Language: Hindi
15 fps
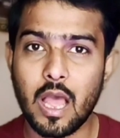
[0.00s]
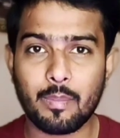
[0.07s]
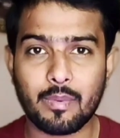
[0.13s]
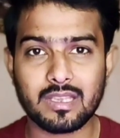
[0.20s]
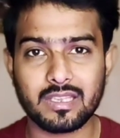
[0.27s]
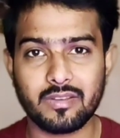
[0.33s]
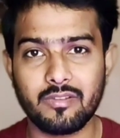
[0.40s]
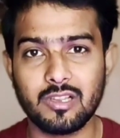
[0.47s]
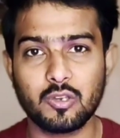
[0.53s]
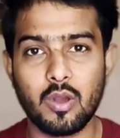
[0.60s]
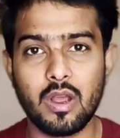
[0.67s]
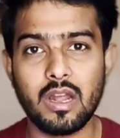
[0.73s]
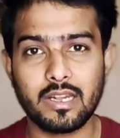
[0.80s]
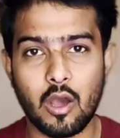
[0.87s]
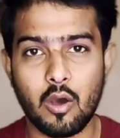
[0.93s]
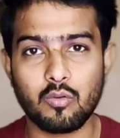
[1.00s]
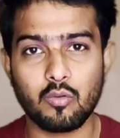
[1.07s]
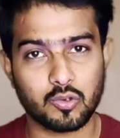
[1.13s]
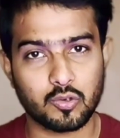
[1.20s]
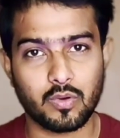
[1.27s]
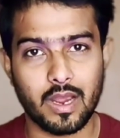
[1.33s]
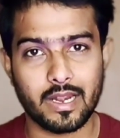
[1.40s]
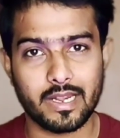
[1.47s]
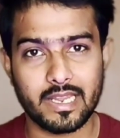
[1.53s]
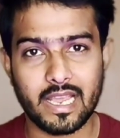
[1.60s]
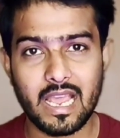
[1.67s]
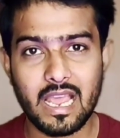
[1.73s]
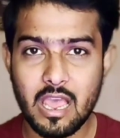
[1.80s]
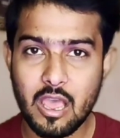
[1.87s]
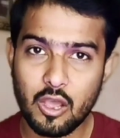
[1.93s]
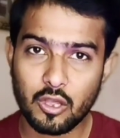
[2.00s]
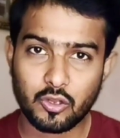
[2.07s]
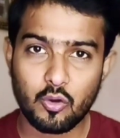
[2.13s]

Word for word: तो आपका सिविल जो है डाउन हो चुका है ठीक है